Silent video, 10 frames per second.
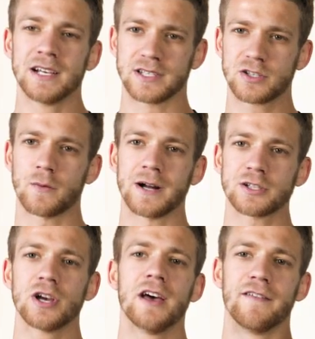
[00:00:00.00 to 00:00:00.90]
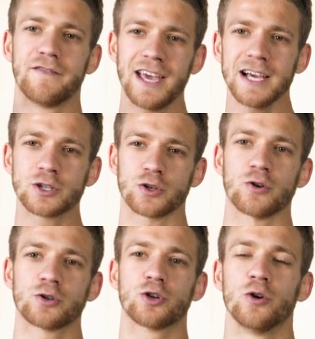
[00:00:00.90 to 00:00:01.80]
Zobacz,
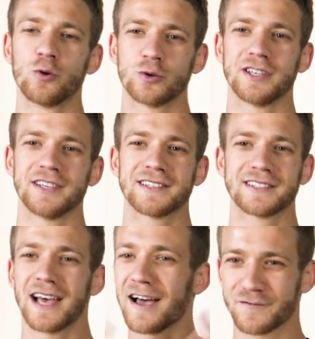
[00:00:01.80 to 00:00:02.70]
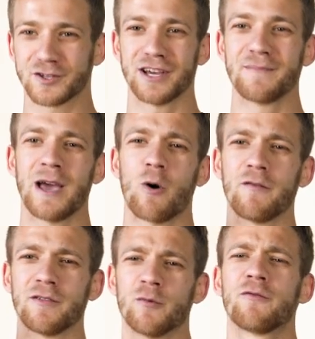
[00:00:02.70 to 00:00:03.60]
większość ludzi zawsze
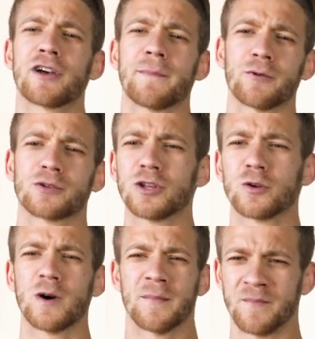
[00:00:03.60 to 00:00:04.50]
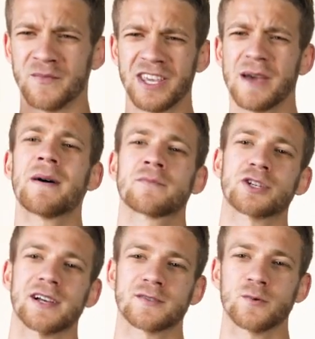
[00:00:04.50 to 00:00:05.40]
miało wymówkę pod tytułem nie mam
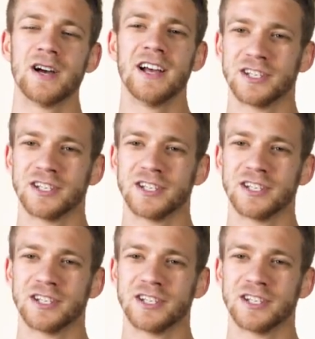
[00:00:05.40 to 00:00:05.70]
czasu.